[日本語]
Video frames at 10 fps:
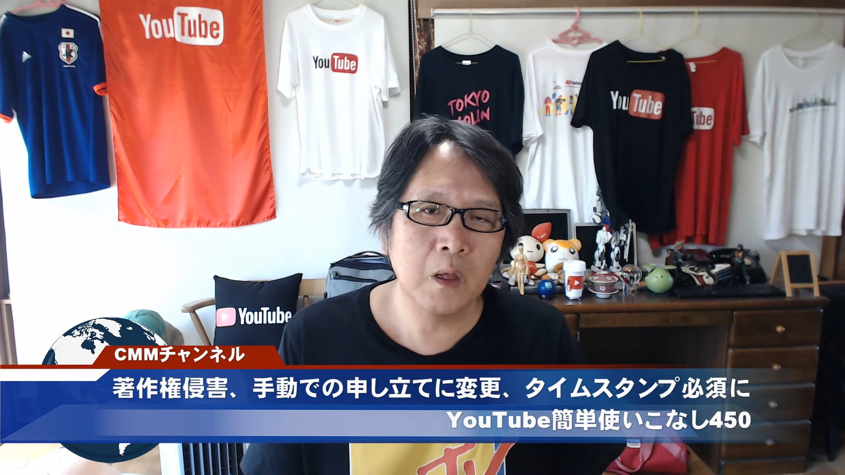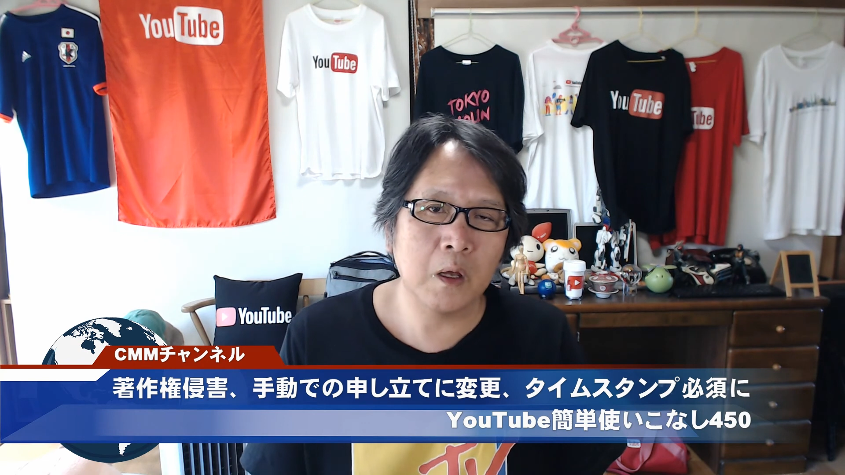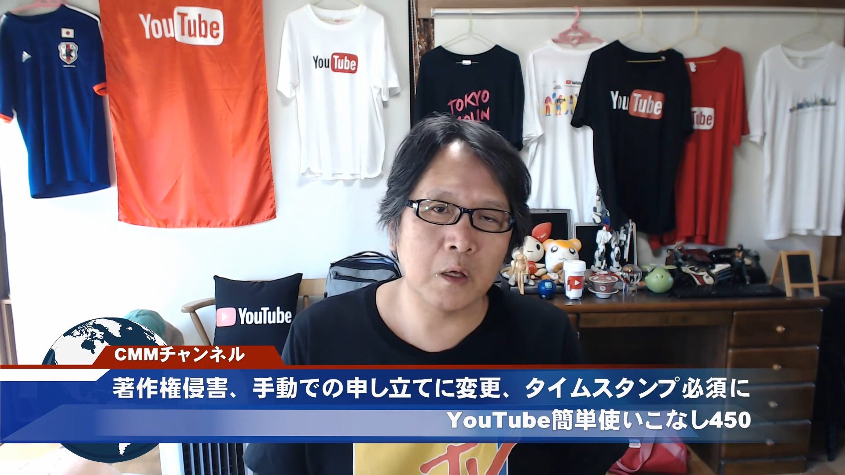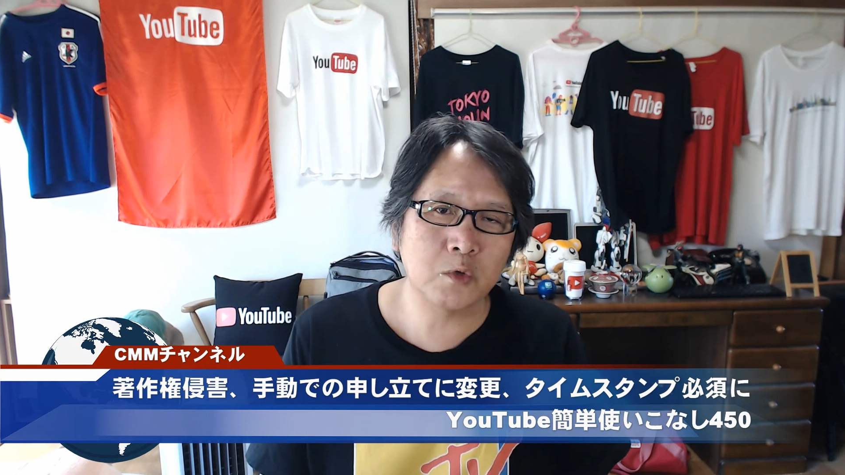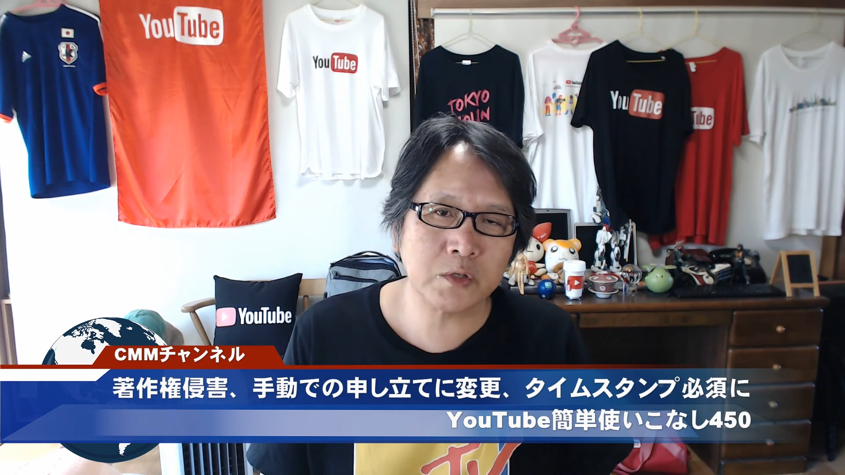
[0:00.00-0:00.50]

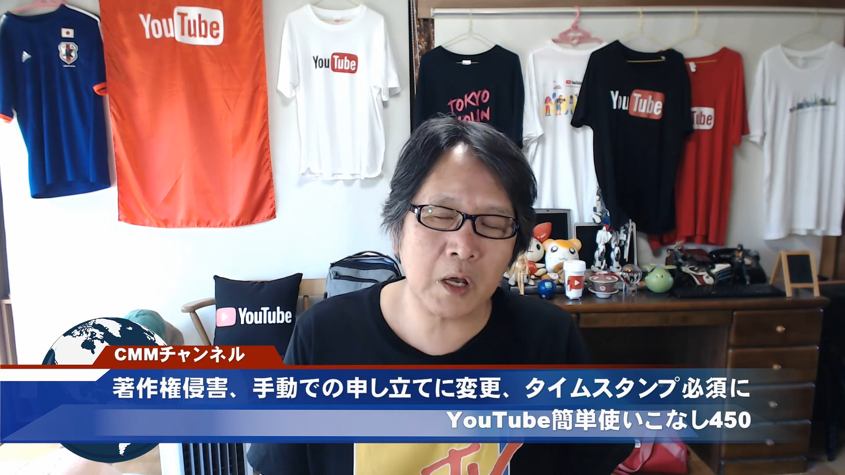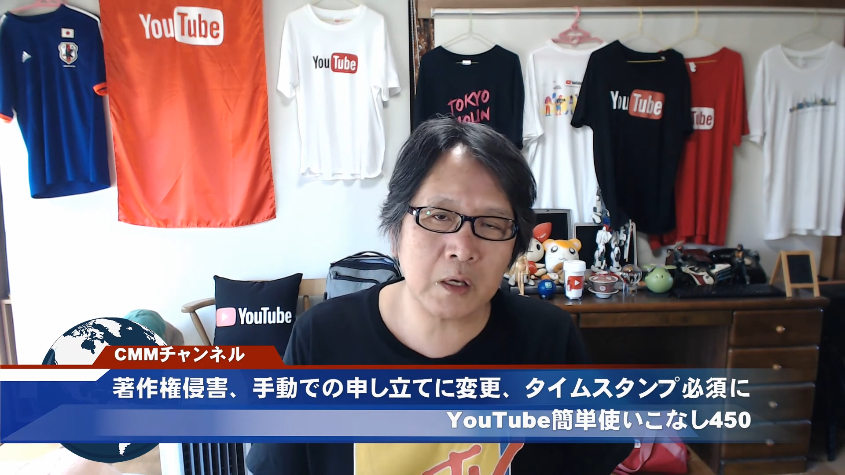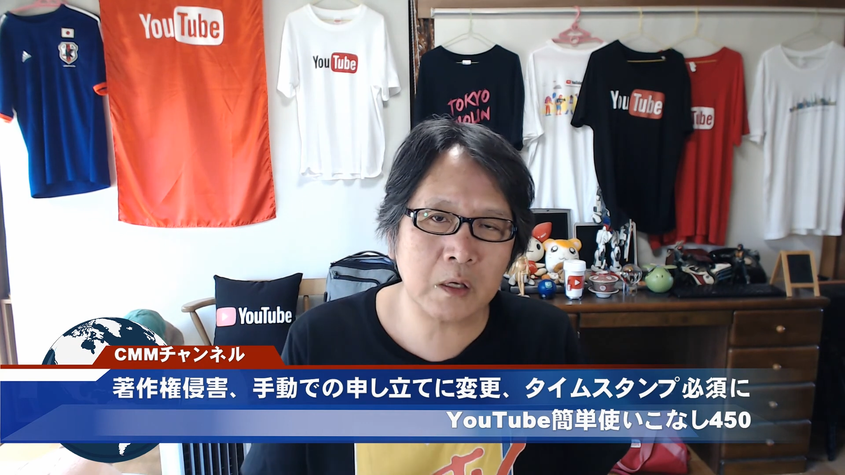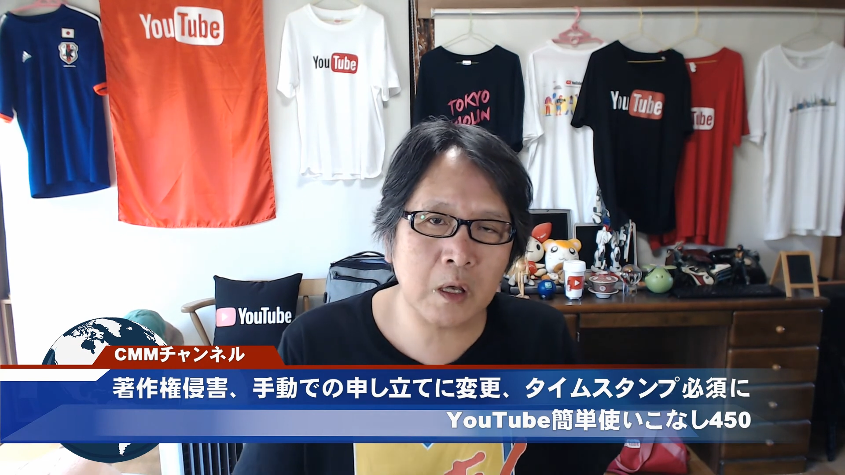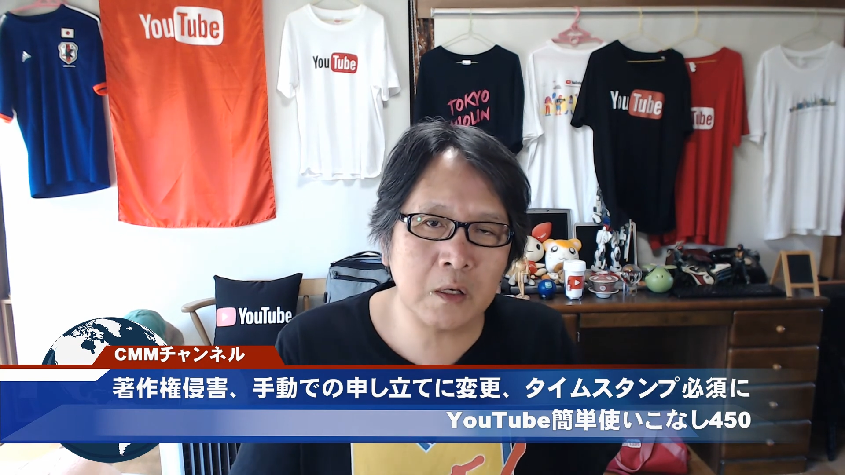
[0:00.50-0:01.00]
えー、著作
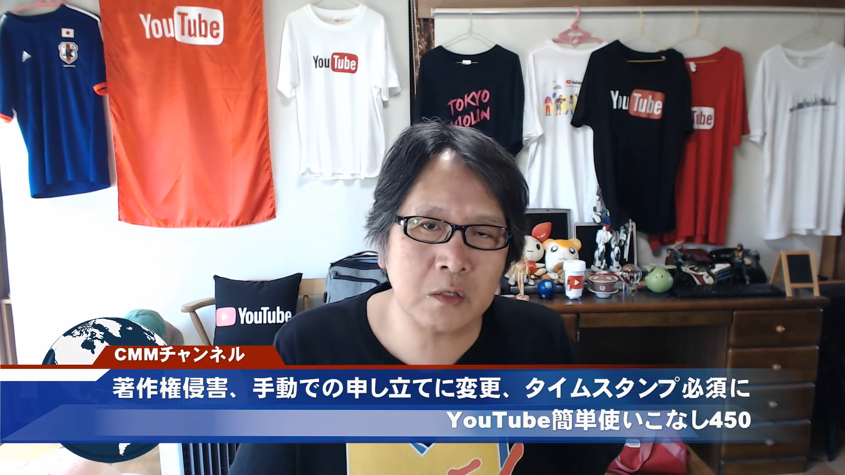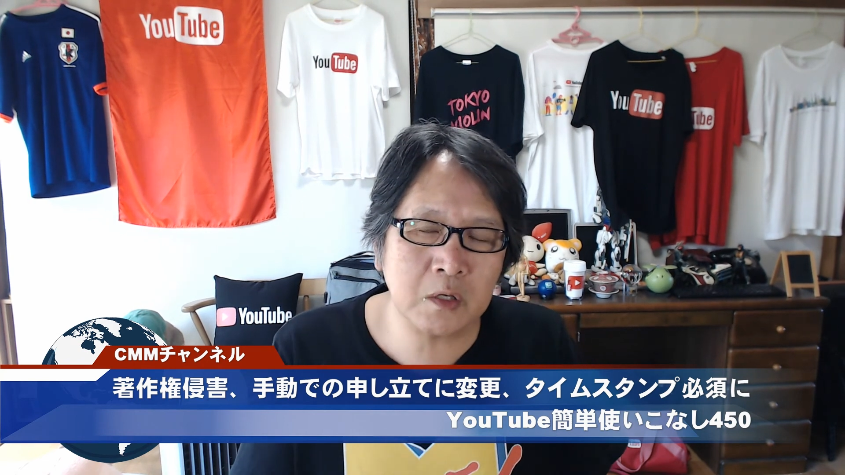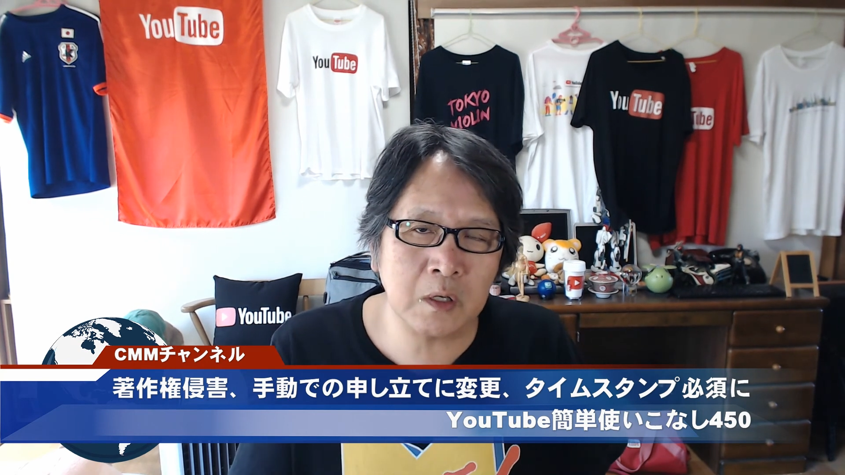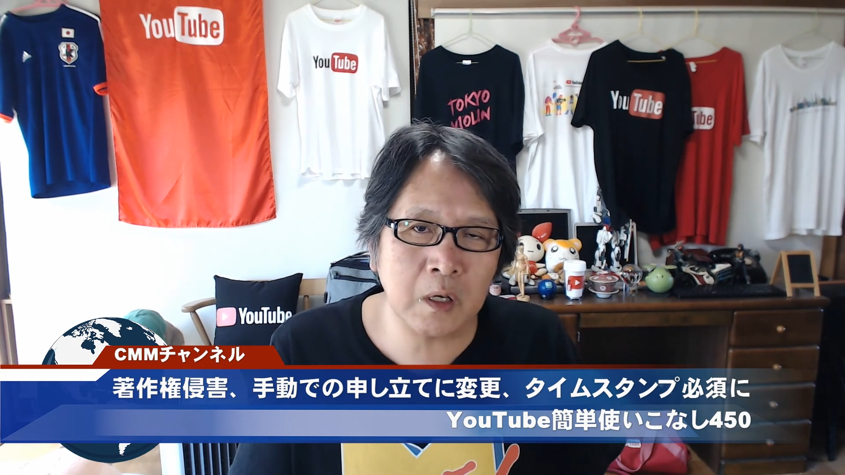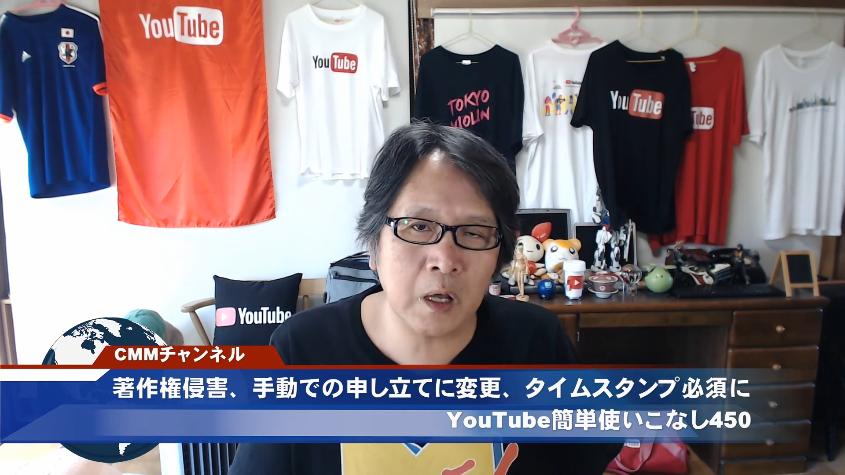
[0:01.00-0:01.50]
権
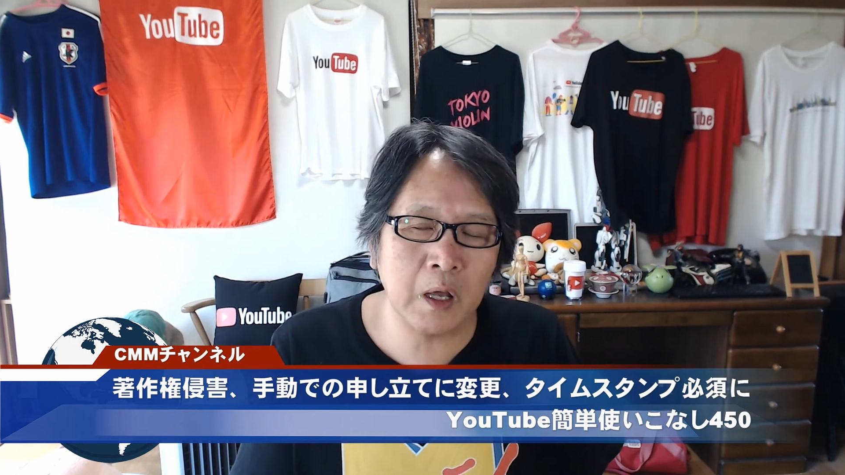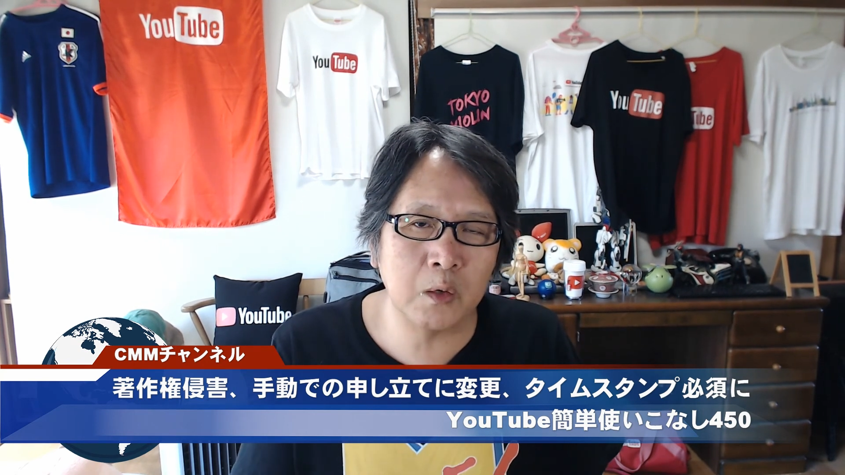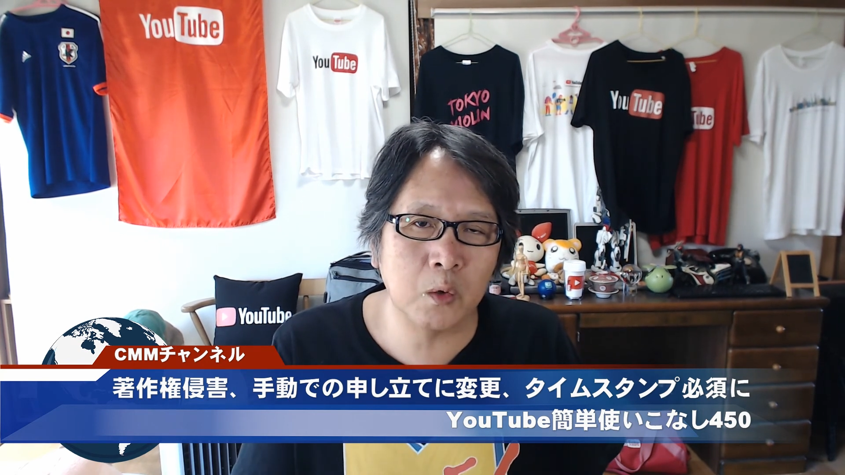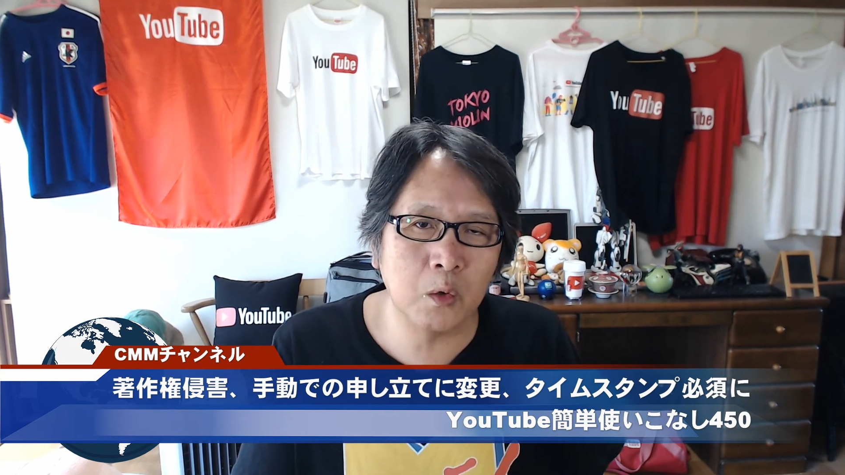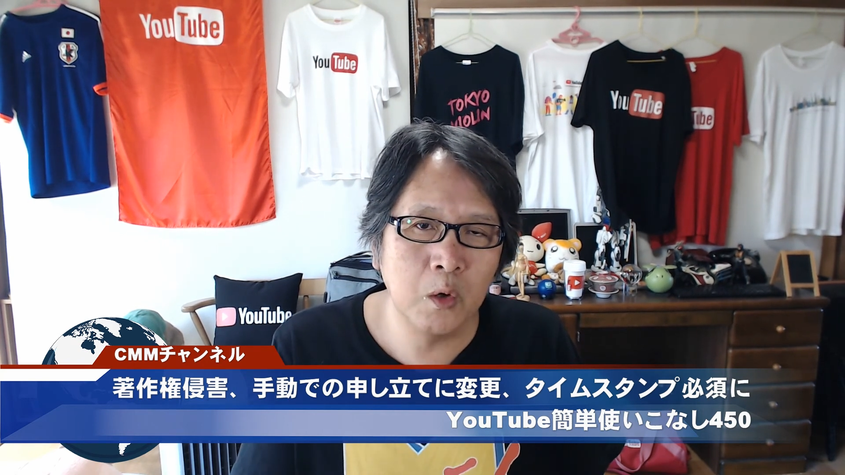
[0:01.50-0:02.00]
侵害
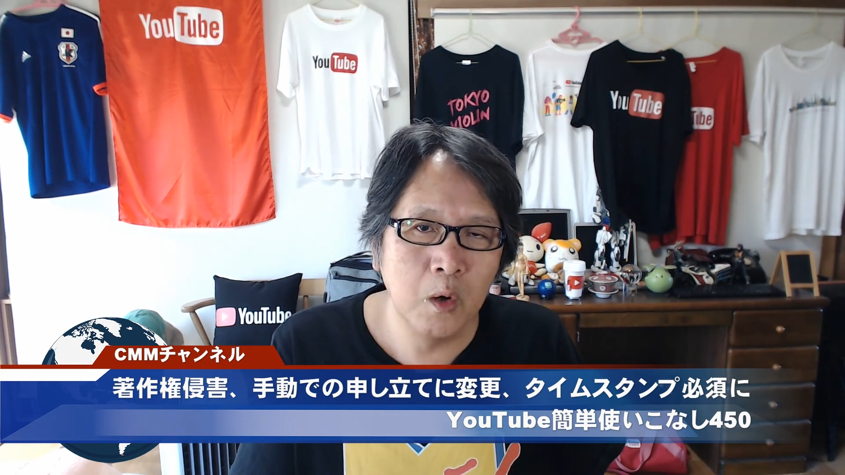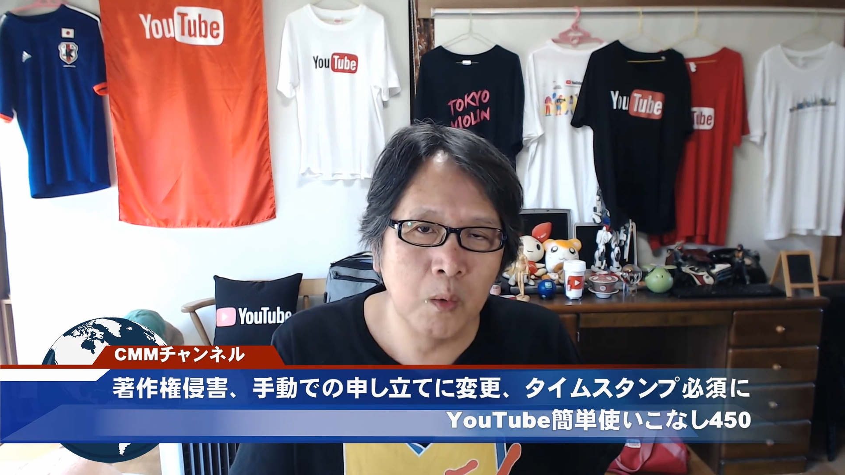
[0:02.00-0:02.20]
の